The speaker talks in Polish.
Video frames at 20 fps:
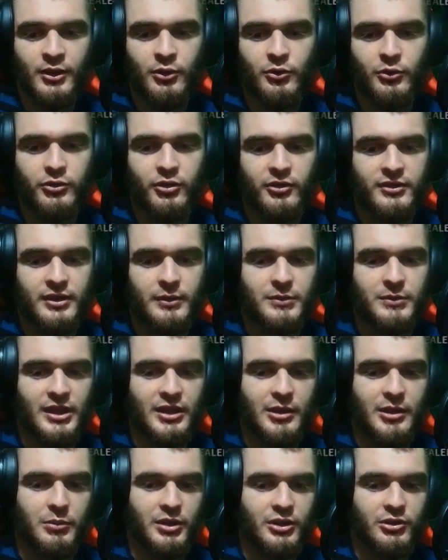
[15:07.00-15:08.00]

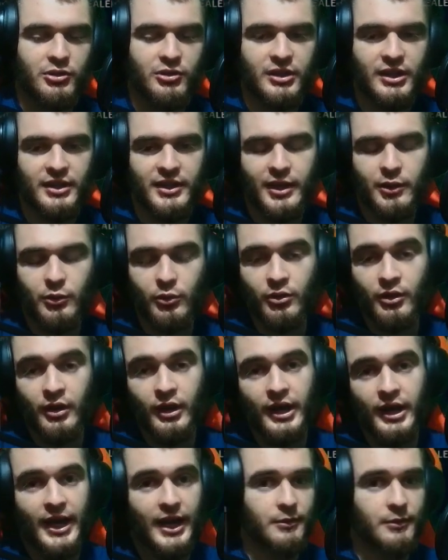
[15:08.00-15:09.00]
udostępnienie mojego kanału
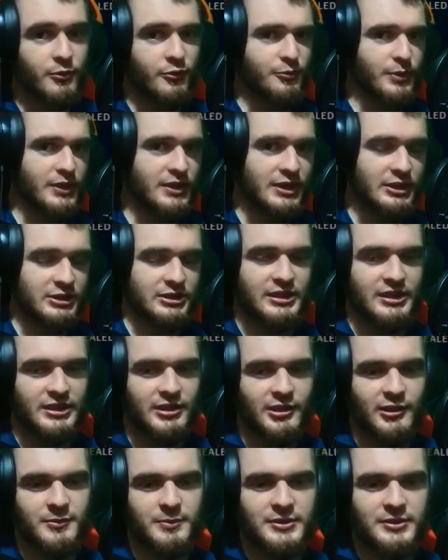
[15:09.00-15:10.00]
albo wpadnięcie na
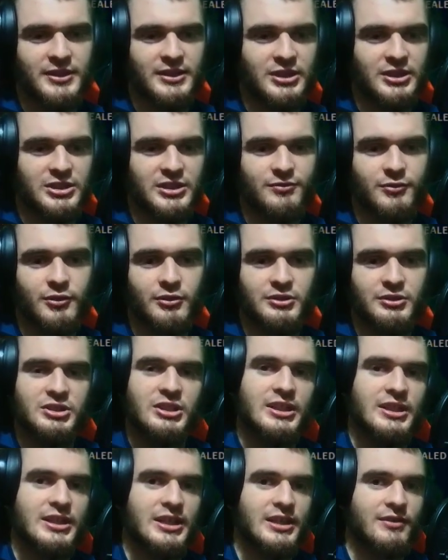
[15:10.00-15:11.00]
transmisję na żywo, gdzie
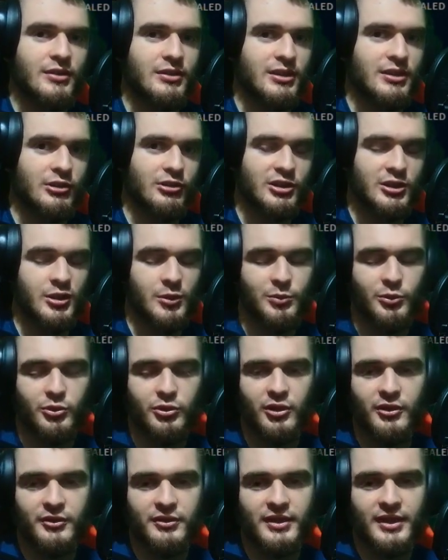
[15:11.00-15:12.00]
nagrywam tego typu
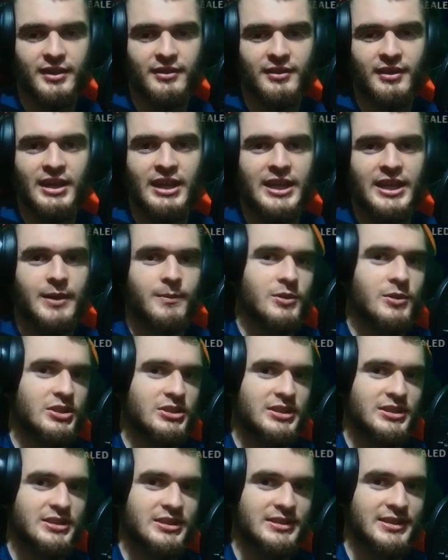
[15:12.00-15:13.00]
content i
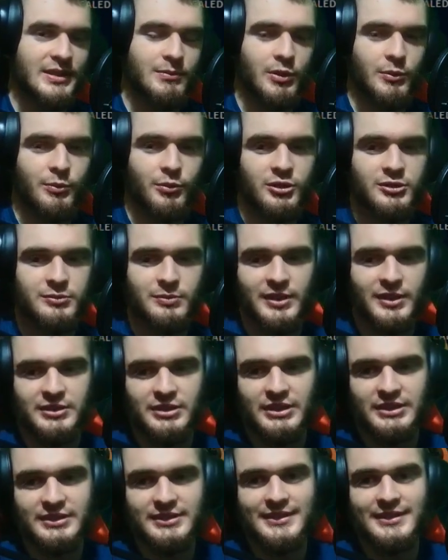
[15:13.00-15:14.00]
możecie się ze mną pośmiać
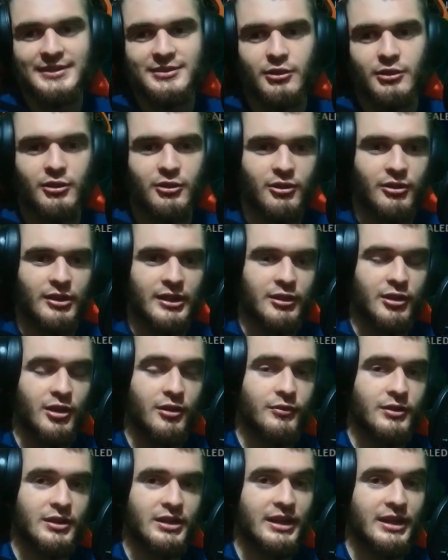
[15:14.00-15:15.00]
z solo
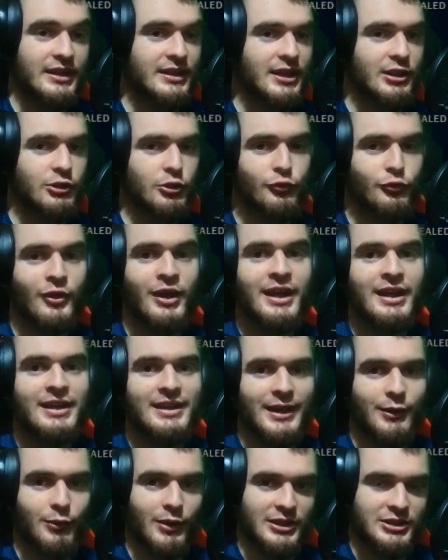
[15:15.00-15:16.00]
kolejkowych rankedów
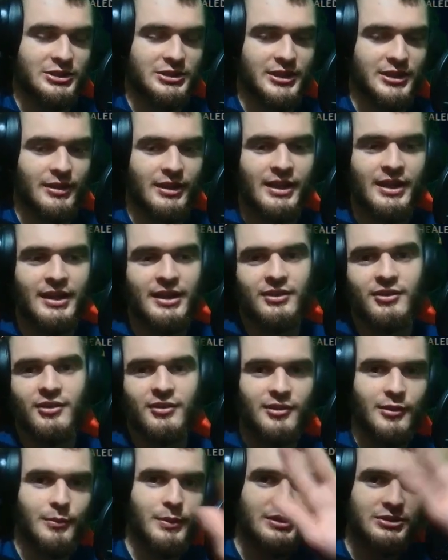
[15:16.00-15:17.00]
na łeście. Do
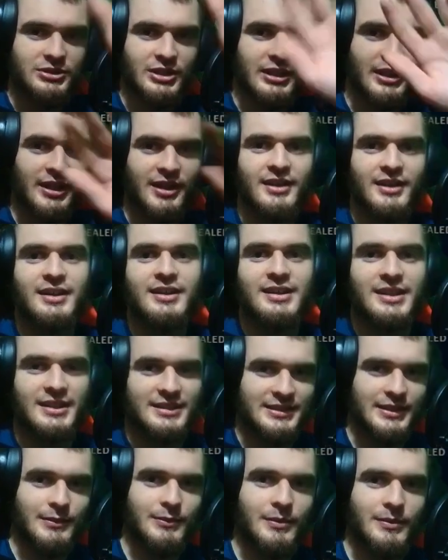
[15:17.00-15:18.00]
zobaczenia
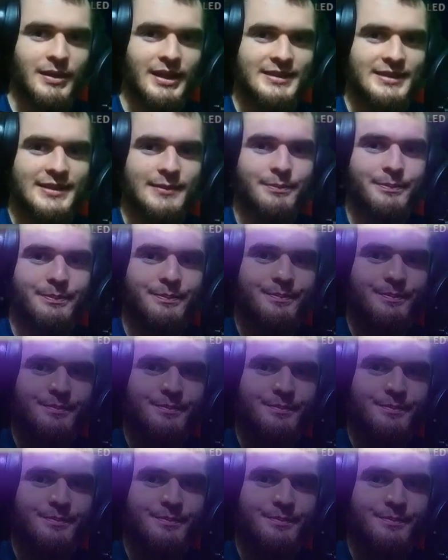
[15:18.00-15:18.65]
następnym razem.